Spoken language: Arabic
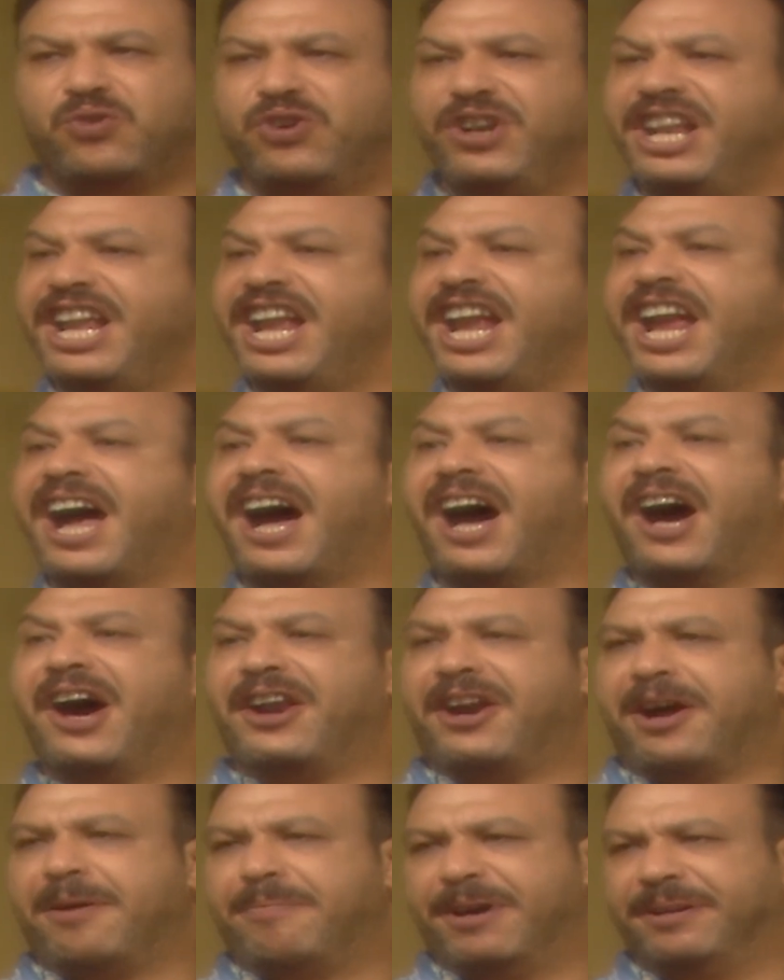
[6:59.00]
وليه يا
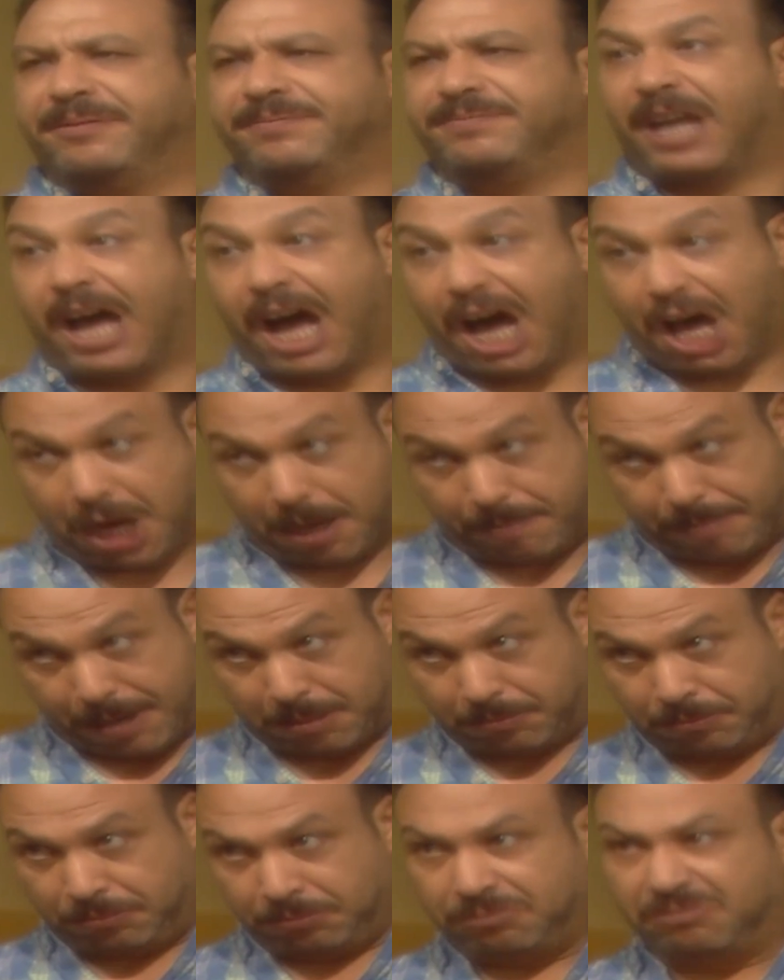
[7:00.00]
عقربه عقربه
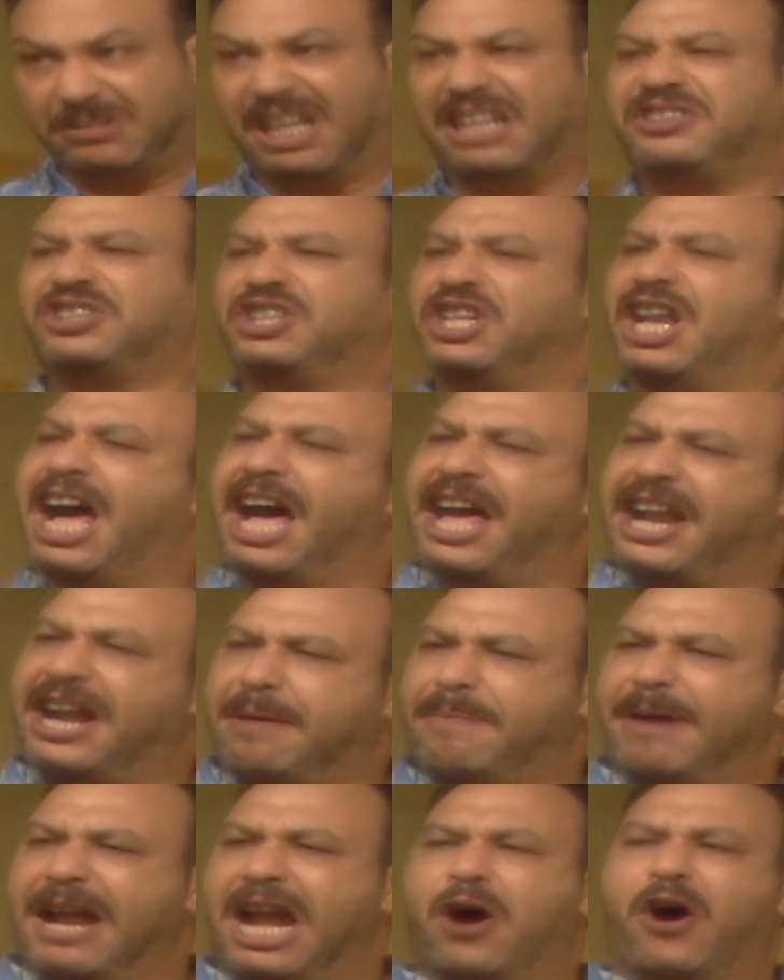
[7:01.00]
ده انت
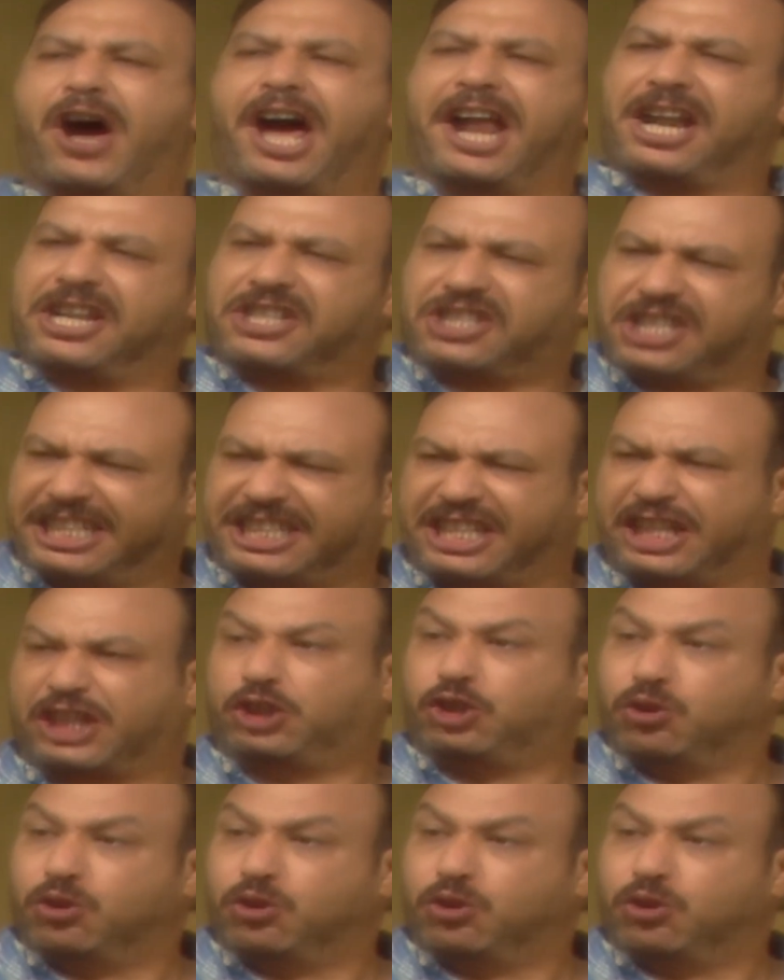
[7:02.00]
العقربه لو قرصتك